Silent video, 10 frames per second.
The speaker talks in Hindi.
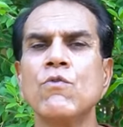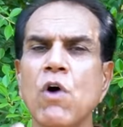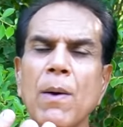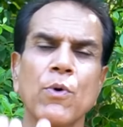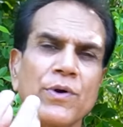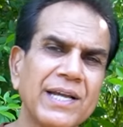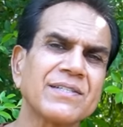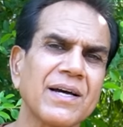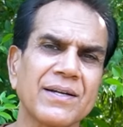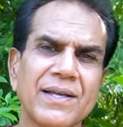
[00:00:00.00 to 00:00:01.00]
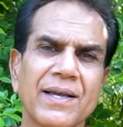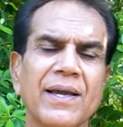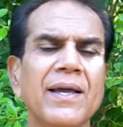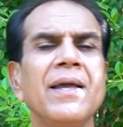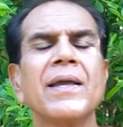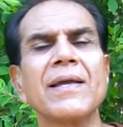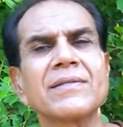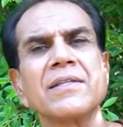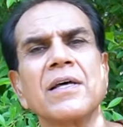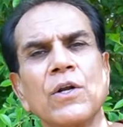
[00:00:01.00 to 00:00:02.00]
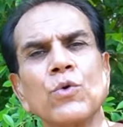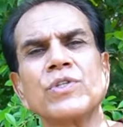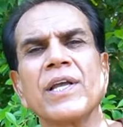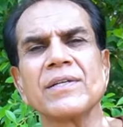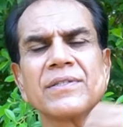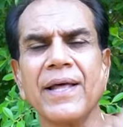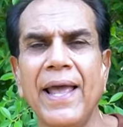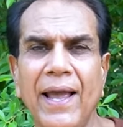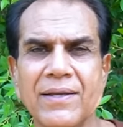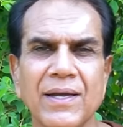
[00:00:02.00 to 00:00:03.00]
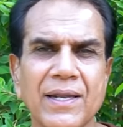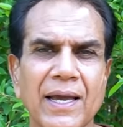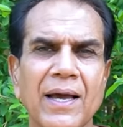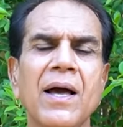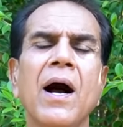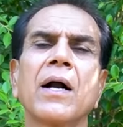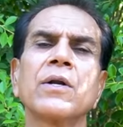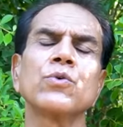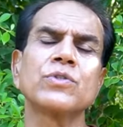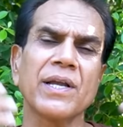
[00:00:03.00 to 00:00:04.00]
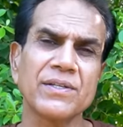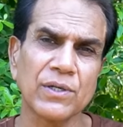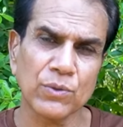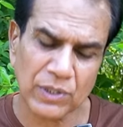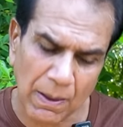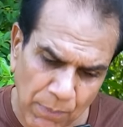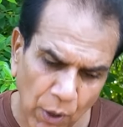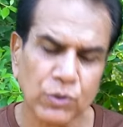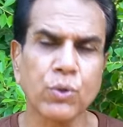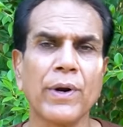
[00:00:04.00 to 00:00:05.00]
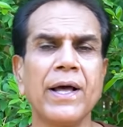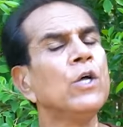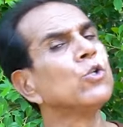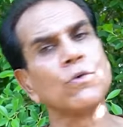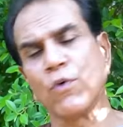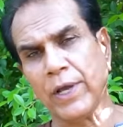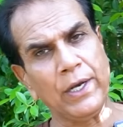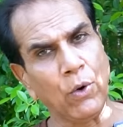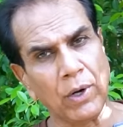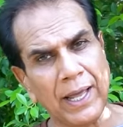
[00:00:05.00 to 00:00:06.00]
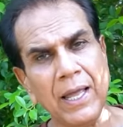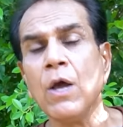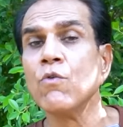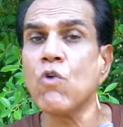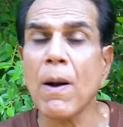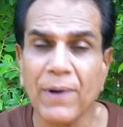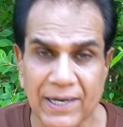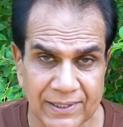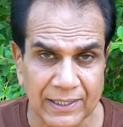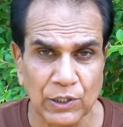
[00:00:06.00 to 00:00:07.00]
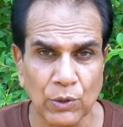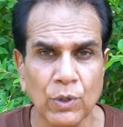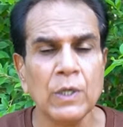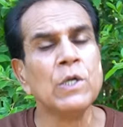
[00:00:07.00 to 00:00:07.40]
वो आपको टेस्ट कर देंगे कि इसके अंदर रूसिक एसिड है या नहीं है अगर रूसिक एसिड उसका बहुत थोड़ा है तो वो कैनोला है वो आप कर सकते हो